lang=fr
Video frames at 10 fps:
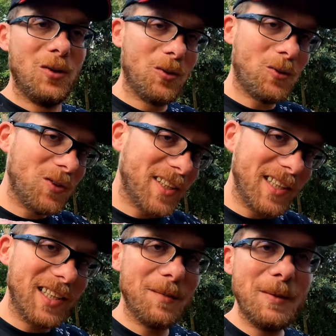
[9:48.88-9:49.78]
Donc on s'en
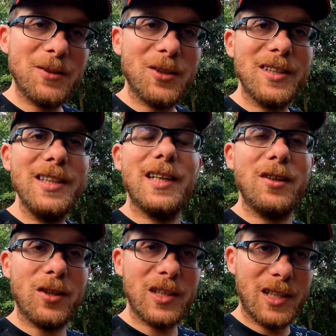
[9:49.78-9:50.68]
est quand même sorti,
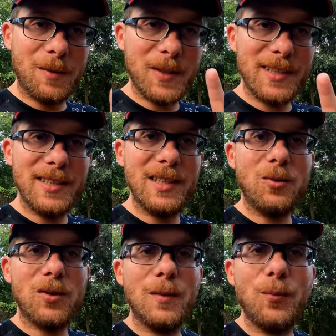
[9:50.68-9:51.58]
d'ailleurs je tiens à préciser
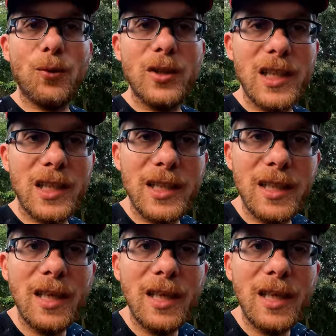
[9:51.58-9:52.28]
qu'on a pu recharger